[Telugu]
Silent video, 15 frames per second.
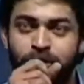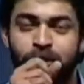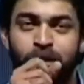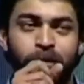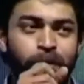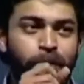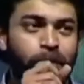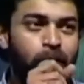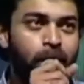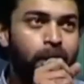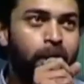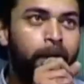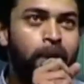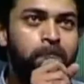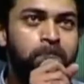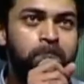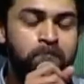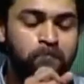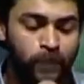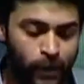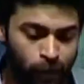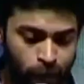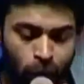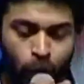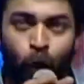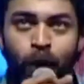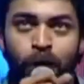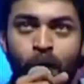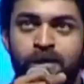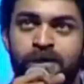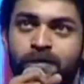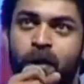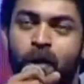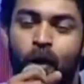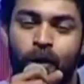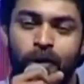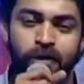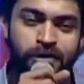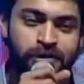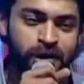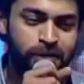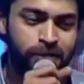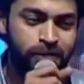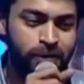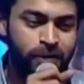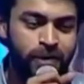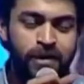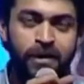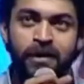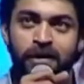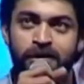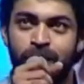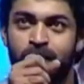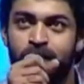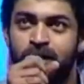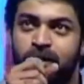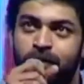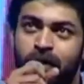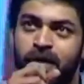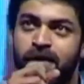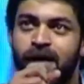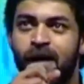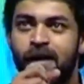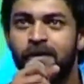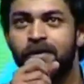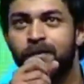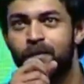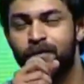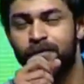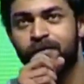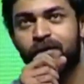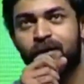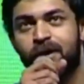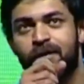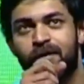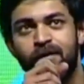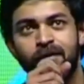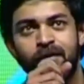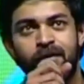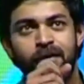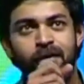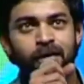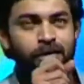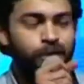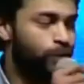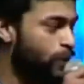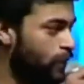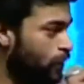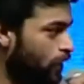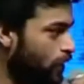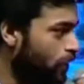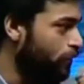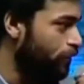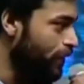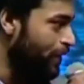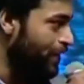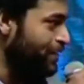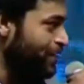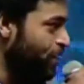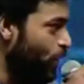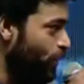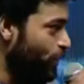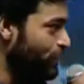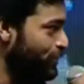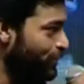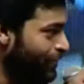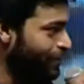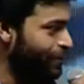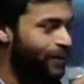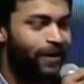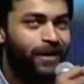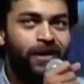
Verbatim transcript: కశ్యప్ నాకు ఆడియో ఒక సినిమాకు ఆడియో ఇచ్చాడు వెరీ వెరీ టాలెంటెడ్ మ్యూజిక్ డైరెక్టర్ సునీల్ ఫెంటాస్టిక్ ఆడియో సునీల్